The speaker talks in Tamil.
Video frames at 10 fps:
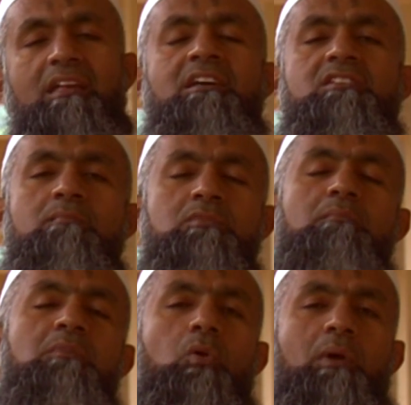இந்த
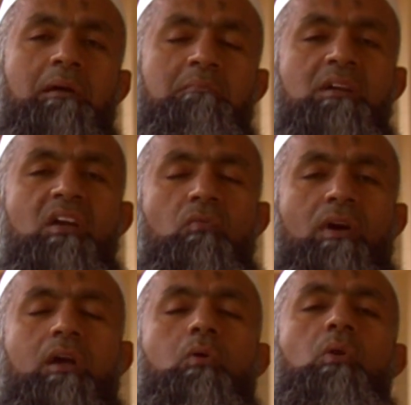ஜம்சம் நிறுவனம்
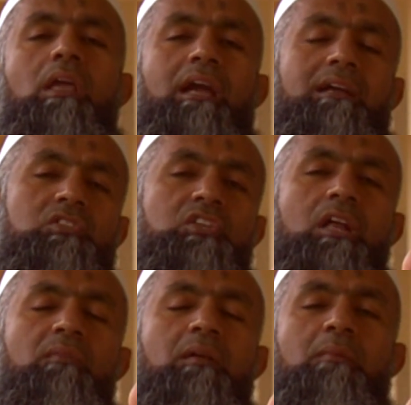வரக்கூடிய
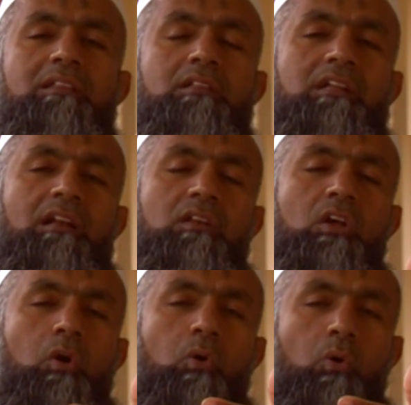ஜனவரி மாதத்தில்
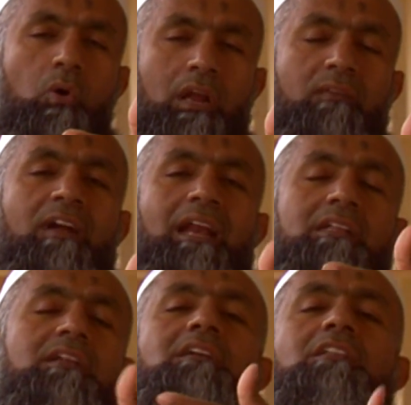ஒரு வேலை
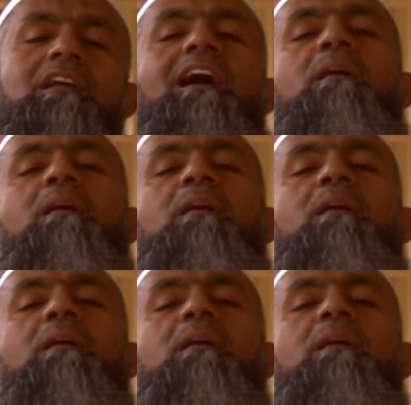திட்டத்தை